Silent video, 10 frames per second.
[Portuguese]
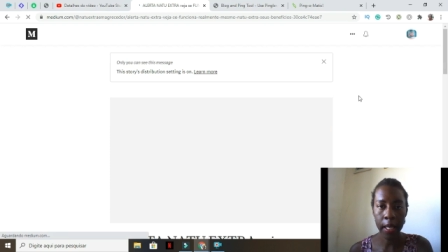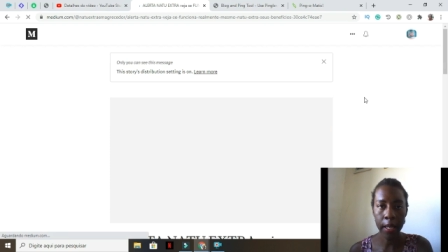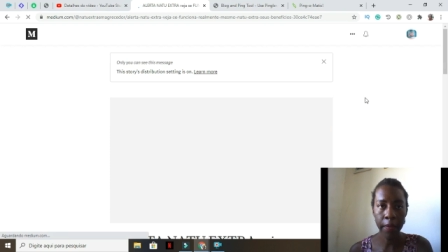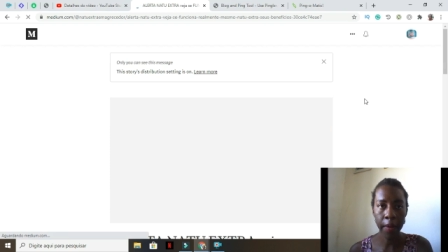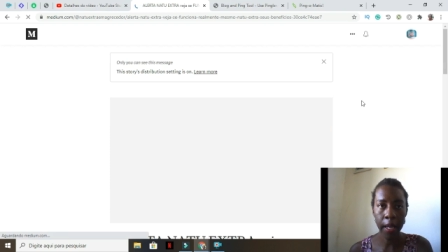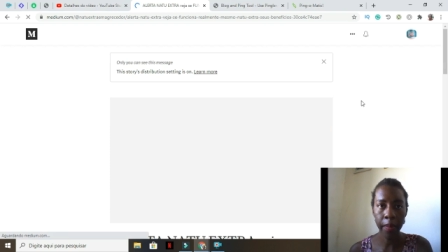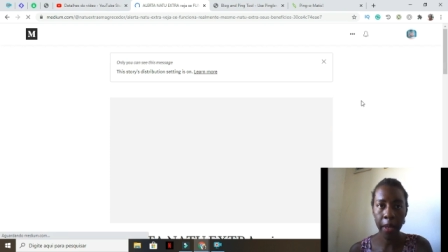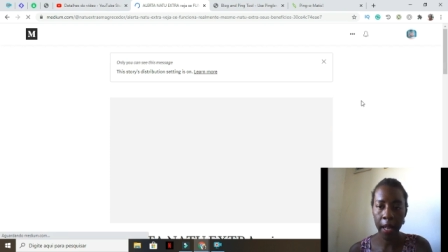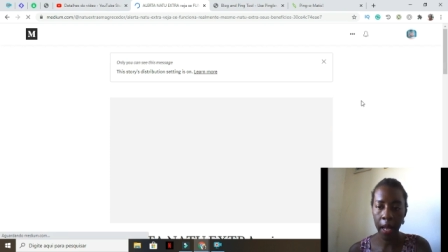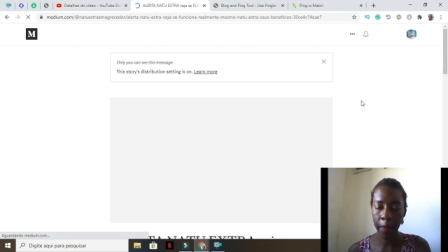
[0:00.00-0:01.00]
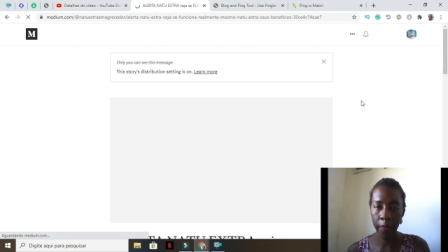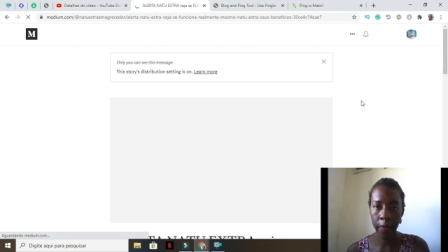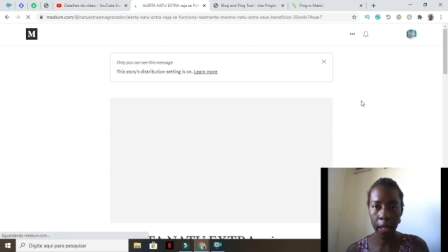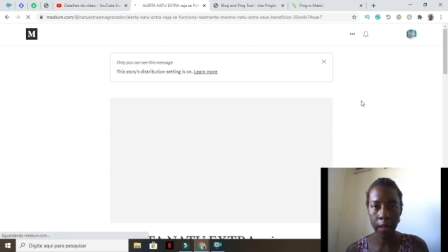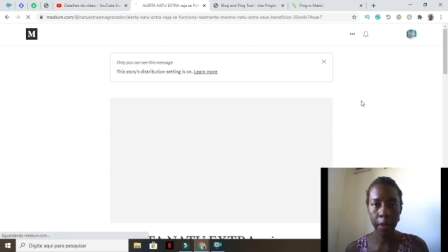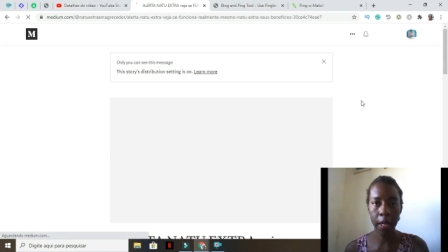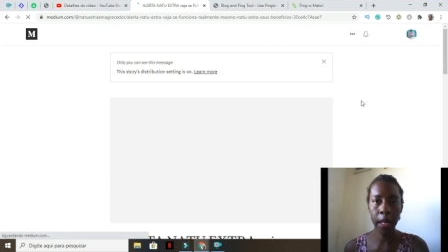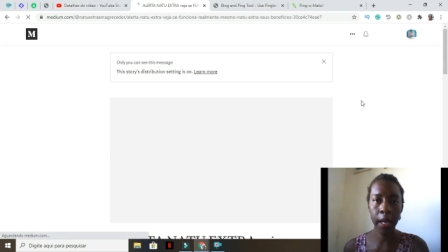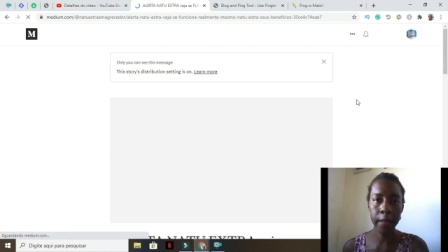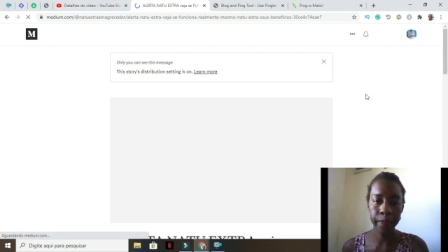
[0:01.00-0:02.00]
ele vai liberar, vai
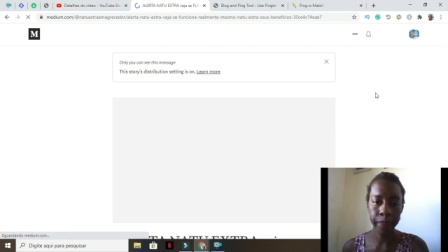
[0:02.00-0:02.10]
liberar